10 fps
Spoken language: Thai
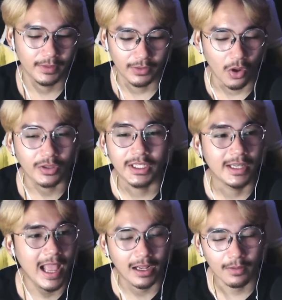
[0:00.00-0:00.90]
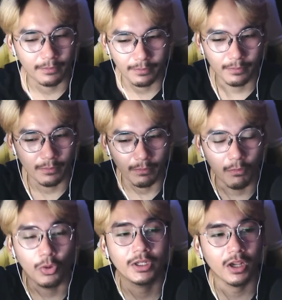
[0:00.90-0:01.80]
น้องทีน่าก็
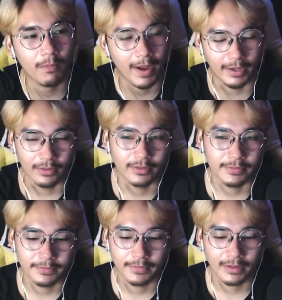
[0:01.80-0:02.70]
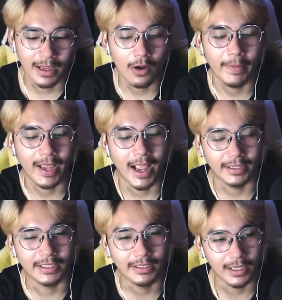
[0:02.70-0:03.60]
มุดเข้าไปเนาะเข้าไปหา
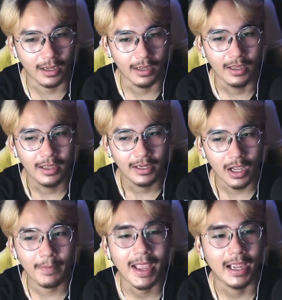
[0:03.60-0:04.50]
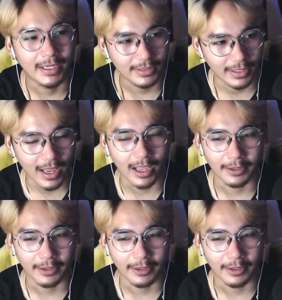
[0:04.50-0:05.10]
ทีอ่ะเข้าไปหาคริสติน่า